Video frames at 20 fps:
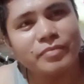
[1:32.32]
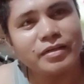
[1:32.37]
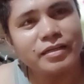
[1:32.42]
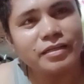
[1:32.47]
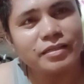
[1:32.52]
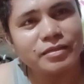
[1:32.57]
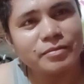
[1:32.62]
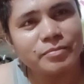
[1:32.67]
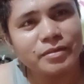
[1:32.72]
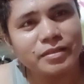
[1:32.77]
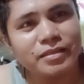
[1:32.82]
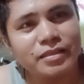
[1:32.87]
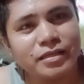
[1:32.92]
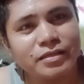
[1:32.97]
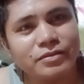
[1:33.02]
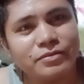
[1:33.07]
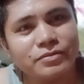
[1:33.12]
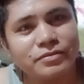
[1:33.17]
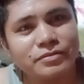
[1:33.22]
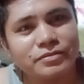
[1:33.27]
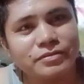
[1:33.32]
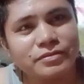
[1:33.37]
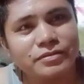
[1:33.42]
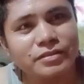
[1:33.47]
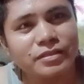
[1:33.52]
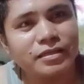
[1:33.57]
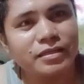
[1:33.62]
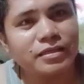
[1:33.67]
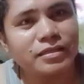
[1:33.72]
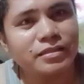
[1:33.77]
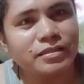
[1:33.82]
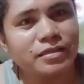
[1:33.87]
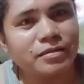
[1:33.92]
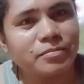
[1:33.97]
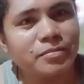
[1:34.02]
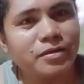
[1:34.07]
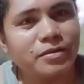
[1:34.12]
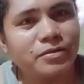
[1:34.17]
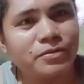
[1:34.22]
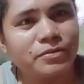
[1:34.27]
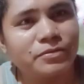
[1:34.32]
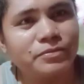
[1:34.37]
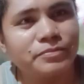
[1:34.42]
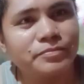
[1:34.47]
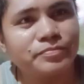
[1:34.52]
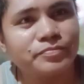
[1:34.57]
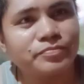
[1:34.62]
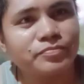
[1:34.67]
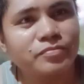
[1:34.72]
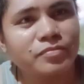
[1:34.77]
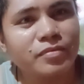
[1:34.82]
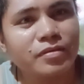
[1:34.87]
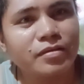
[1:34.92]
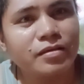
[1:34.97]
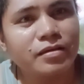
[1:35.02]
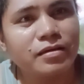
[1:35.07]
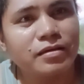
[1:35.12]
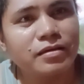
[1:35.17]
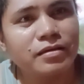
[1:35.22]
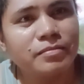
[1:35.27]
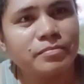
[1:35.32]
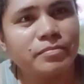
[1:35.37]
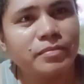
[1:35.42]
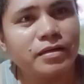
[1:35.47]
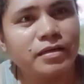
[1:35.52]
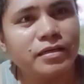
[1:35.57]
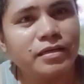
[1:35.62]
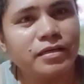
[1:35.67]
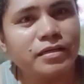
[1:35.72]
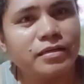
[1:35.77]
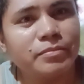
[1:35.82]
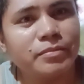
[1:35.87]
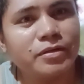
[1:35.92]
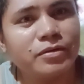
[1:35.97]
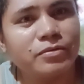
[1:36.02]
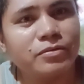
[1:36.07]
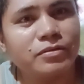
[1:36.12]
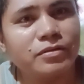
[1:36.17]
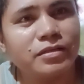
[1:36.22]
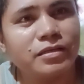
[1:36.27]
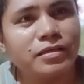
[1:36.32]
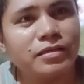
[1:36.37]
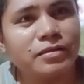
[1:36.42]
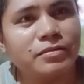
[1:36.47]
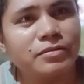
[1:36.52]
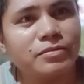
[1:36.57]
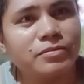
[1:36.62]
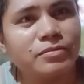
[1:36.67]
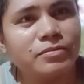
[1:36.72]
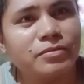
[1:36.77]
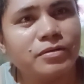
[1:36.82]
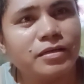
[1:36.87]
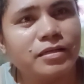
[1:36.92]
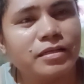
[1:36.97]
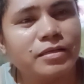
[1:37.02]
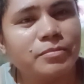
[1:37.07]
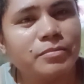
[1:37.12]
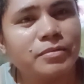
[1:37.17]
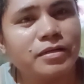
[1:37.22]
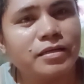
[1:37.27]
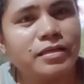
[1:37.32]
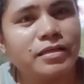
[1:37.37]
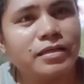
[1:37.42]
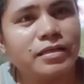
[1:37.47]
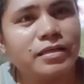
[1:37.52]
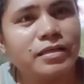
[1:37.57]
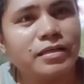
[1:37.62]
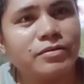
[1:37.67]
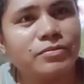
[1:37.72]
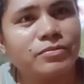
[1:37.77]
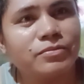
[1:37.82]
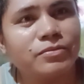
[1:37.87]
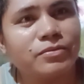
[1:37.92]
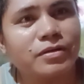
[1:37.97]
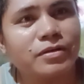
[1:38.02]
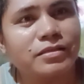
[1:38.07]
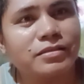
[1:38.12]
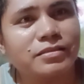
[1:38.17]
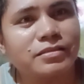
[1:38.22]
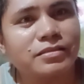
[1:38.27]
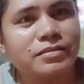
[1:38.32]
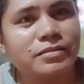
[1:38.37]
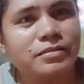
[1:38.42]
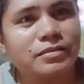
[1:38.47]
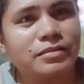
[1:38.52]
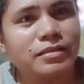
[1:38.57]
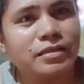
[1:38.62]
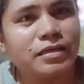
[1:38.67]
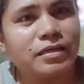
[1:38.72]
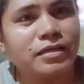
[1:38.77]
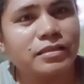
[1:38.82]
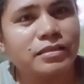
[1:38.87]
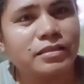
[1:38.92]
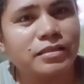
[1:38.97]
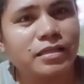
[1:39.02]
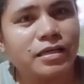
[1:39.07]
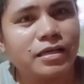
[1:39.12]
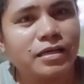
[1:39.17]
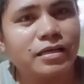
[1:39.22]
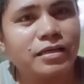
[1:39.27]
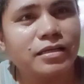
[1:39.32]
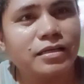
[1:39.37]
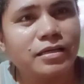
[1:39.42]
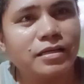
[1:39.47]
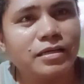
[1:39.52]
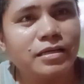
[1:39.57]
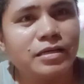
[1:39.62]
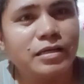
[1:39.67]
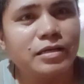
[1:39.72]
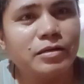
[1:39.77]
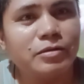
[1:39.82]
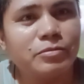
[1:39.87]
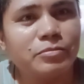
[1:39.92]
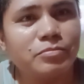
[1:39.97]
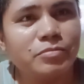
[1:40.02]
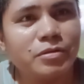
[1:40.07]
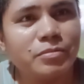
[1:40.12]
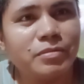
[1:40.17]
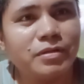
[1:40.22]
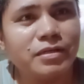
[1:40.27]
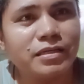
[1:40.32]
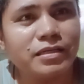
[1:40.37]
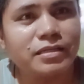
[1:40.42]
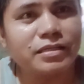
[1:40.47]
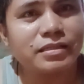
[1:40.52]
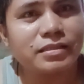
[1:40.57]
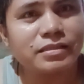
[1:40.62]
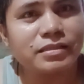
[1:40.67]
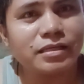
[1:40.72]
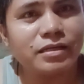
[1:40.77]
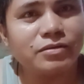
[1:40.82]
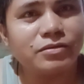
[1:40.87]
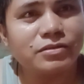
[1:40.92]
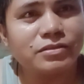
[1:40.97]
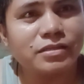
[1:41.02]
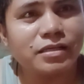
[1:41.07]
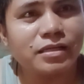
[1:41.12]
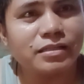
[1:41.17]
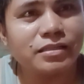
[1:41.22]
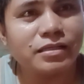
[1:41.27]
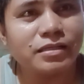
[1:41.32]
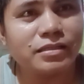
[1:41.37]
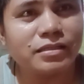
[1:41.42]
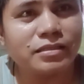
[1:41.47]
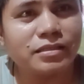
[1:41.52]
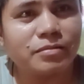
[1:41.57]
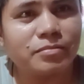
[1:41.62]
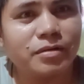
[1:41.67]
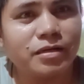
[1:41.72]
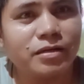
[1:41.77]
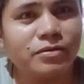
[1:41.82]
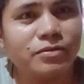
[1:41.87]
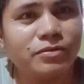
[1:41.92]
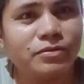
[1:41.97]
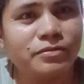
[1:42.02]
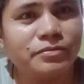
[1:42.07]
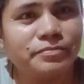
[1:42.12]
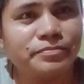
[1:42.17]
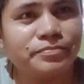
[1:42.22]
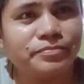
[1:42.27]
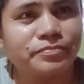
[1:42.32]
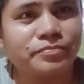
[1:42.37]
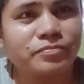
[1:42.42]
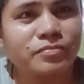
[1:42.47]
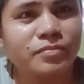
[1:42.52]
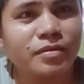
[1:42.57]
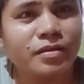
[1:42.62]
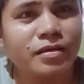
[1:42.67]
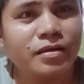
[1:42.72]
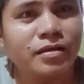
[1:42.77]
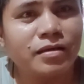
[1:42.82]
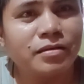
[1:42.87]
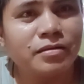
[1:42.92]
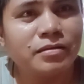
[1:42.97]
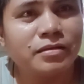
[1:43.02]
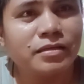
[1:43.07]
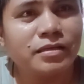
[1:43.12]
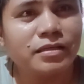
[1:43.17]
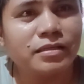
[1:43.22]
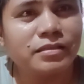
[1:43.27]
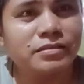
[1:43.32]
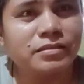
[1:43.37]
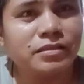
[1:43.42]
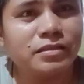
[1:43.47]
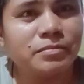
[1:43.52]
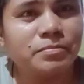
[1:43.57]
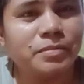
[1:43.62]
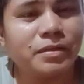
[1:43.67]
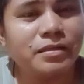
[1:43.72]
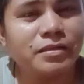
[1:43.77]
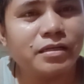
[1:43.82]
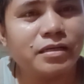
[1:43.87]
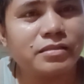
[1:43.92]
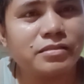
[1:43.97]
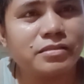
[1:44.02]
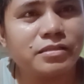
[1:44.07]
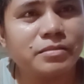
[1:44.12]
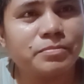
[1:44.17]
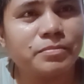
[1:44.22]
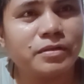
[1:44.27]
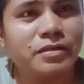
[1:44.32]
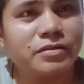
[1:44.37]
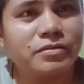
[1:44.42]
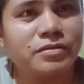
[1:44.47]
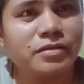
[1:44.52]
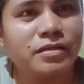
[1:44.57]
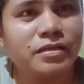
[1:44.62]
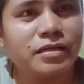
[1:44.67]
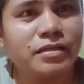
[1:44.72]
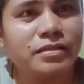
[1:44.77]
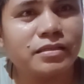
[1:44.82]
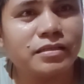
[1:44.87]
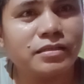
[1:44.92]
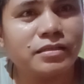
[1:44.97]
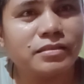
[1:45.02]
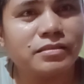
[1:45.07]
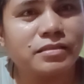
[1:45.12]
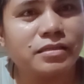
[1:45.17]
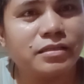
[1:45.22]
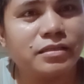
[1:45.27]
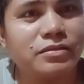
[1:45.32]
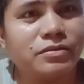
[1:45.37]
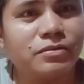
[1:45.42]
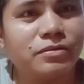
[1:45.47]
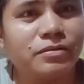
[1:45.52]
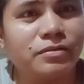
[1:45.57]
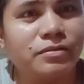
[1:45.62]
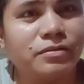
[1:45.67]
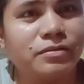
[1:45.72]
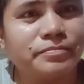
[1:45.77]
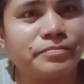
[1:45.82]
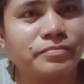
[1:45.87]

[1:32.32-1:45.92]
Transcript: balik naman tayo sa trabaho pahinga naman konti tulugan ng mga ilang oras at babalik tayo sa ating trabaho kasi pang night shift ngayon ang ating schedule